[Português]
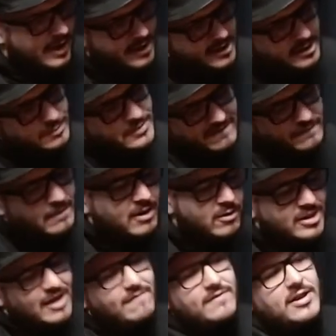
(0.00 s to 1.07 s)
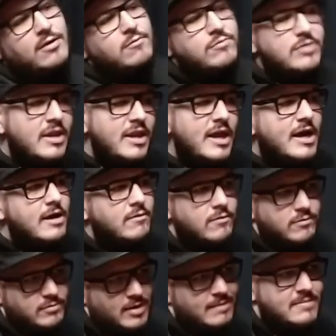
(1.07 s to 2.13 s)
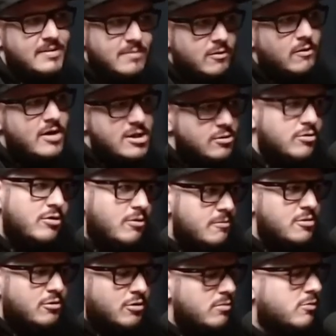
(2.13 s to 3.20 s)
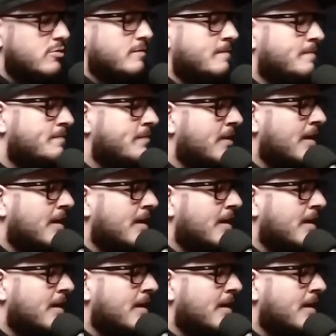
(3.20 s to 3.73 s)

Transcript: Aí, tipo, tava, o bagulho tava virando um triângulo. A mesma corretora cobrindo todo mundo.